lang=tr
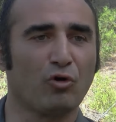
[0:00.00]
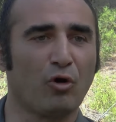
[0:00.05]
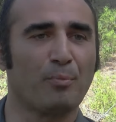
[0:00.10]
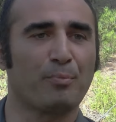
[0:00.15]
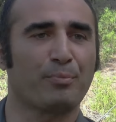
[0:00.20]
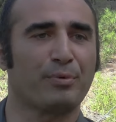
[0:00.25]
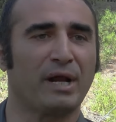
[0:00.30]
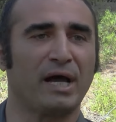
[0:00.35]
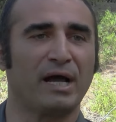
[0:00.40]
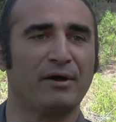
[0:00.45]

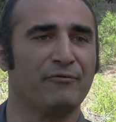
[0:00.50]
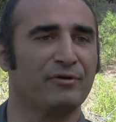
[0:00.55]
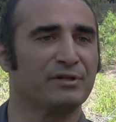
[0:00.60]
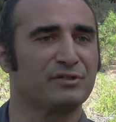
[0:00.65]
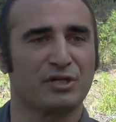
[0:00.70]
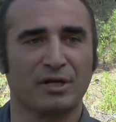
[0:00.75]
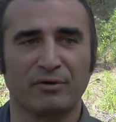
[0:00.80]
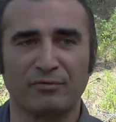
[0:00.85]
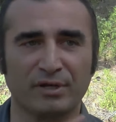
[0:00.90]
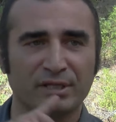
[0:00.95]
toprağı ve
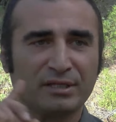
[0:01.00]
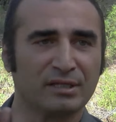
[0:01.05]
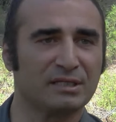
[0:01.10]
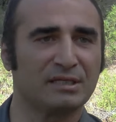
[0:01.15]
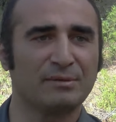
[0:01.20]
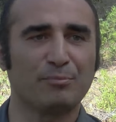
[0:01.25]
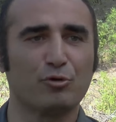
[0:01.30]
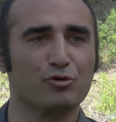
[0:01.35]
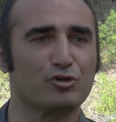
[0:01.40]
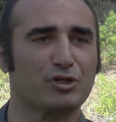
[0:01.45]

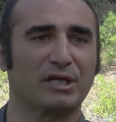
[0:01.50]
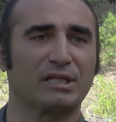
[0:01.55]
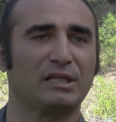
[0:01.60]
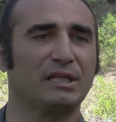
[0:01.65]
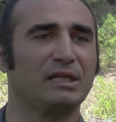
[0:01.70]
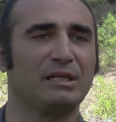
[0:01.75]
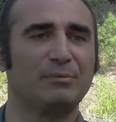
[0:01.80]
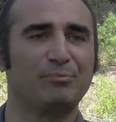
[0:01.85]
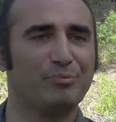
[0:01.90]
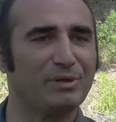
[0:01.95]
çevredeki
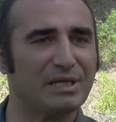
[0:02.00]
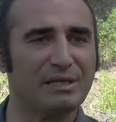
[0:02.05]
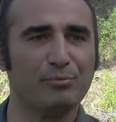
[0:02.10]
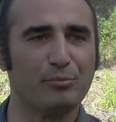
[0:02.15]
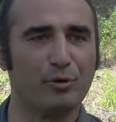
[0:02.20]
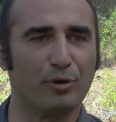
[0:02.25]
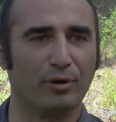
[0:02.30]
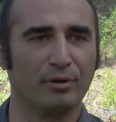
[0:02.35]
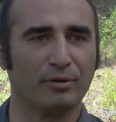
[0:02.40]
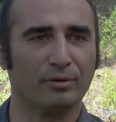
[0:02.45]
böcekleri
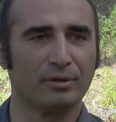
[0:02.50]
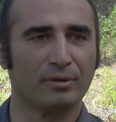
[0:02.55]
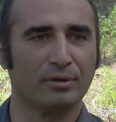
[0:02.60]
bilmiyor.